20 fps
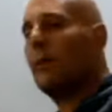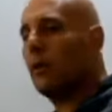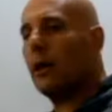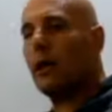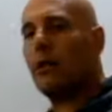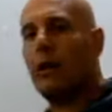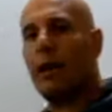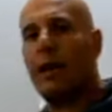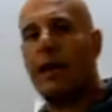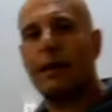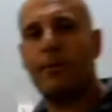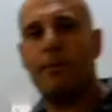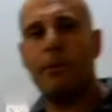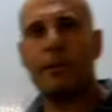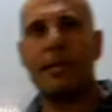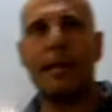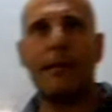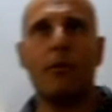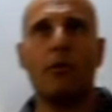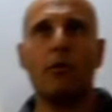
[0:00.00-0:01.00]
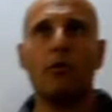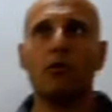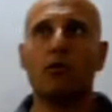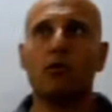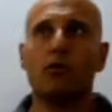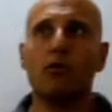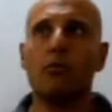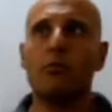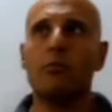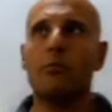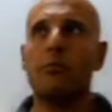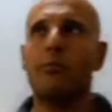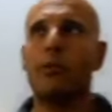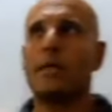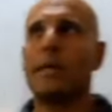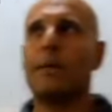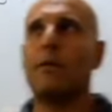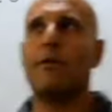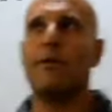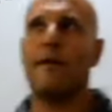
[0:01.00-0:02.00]
calcolare, possiamo,
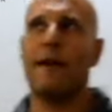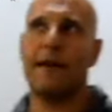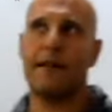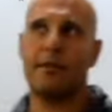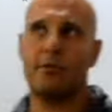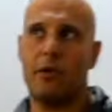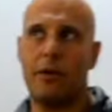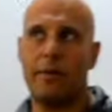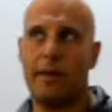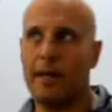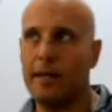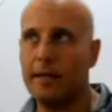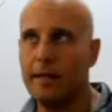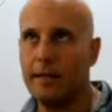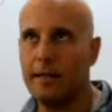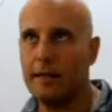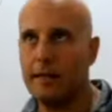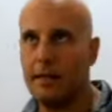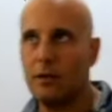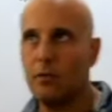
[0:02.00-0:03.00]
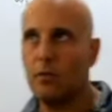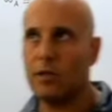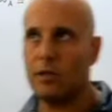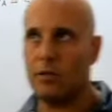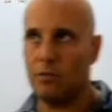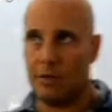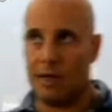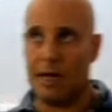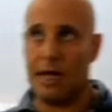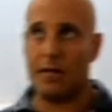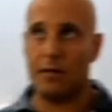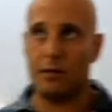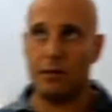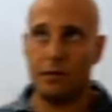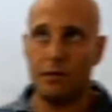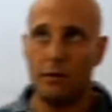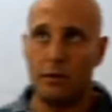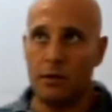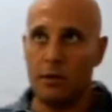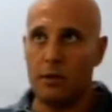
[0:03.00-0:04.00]
possiamo, fare solamente, in questo
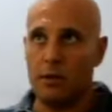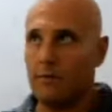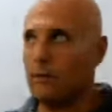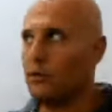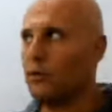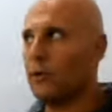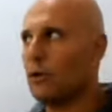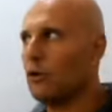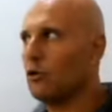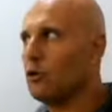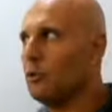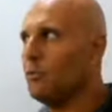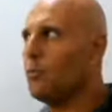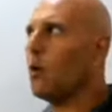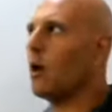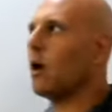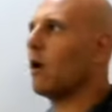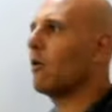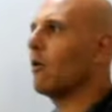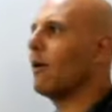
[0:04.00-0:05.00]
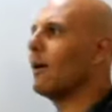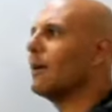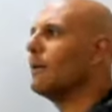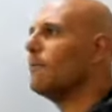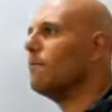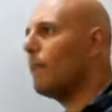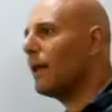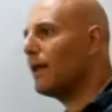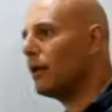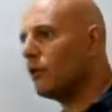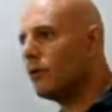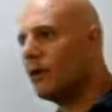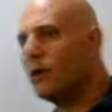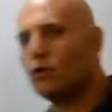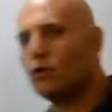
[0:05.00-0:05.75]
caso, visto che non si può calcolare il periodo delle